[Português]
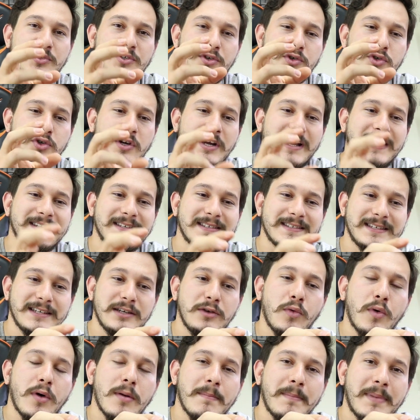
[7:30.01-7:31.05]
se eu jogasse
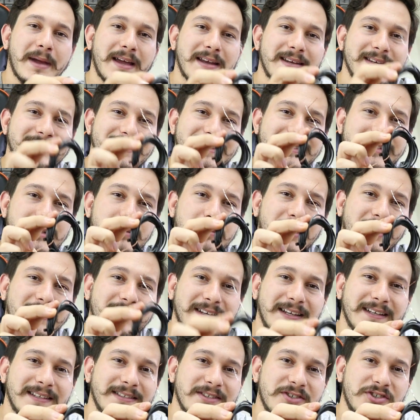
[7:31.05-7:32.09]
5 amperes em cima
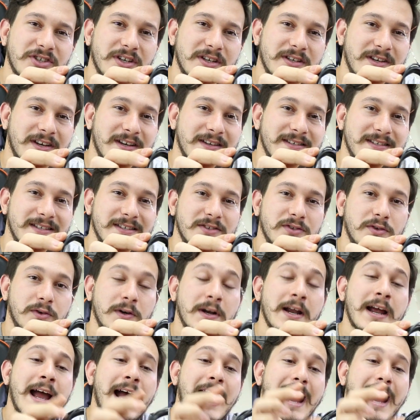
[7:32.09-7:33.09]
desse shunt resistor,